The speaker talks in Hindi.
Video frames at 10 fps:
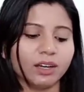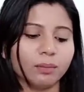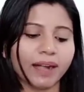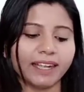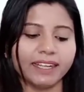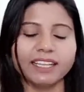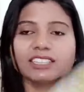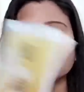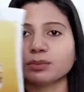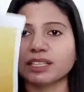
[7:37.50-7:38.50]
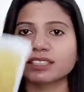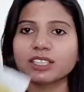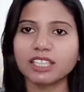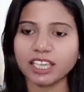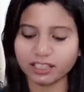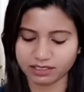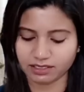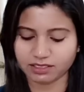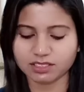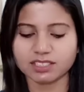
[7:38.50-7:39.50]
ब्राइटनिंग शीट मास्क तो ये
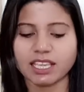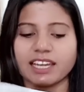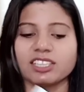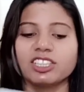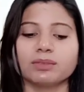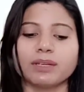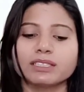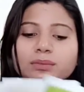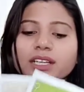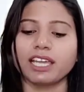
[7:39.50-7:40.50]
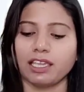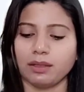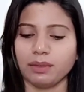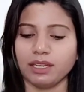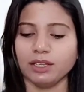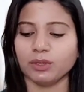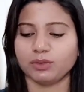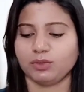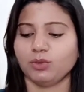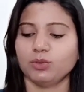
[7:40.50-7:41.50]
सारे शीट मास्क मंगाया है मैंने
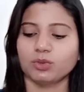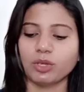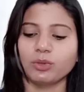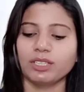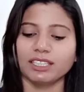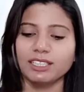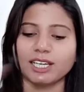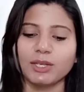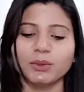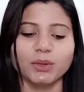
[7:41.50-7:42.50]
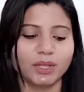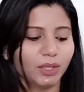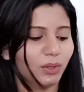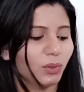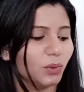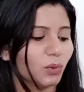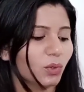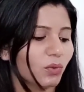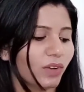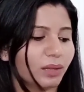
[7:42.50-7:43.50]
सॉरी उल्टा दिखा रही हूँ तो
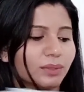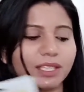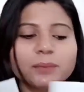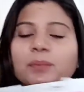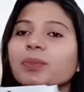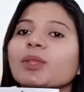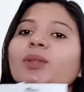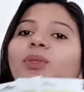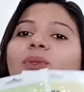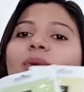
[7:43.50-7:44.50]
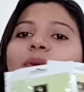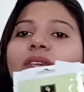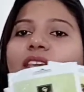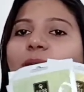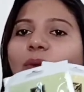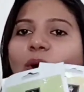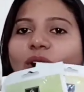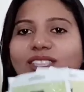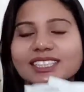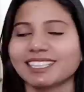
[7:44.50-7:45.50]
गुड वाइब्स के तो ये
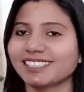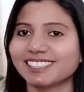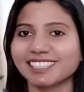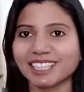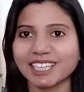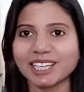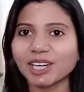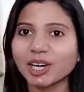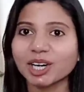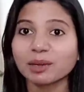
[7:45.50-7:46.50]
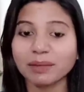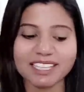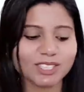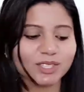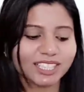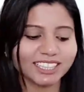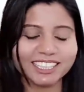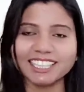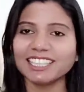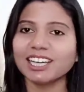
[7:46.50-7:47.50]
बहुत ज़्यादा अच्छा है और मैं इसको
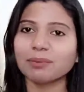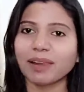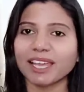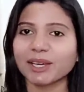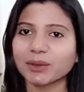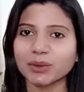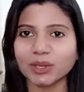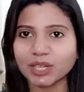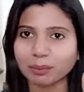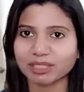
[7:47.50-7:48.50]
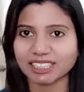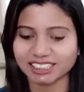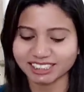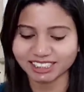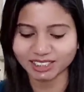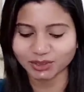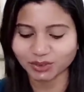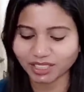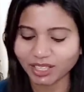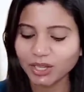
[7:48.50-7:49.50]
जल्दी ही अप्लाई करूँगी और आपके साथ शेयर
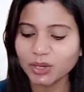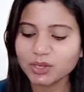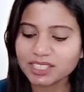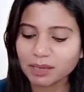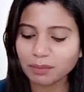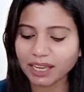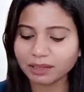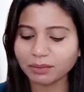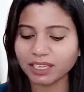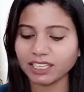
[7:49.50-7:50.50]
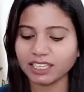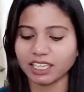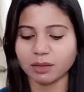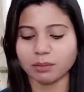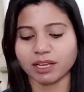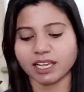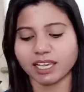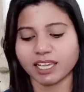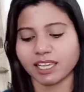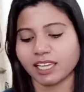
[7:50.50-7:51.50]
करूँगी उसके बाद मैंने ये
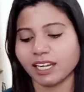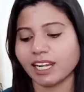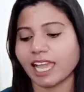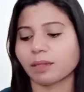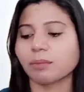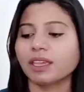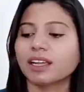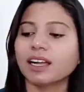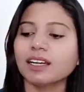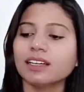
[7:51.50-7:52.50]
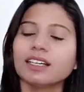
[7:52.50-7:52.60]
मंगाया है लैकमे का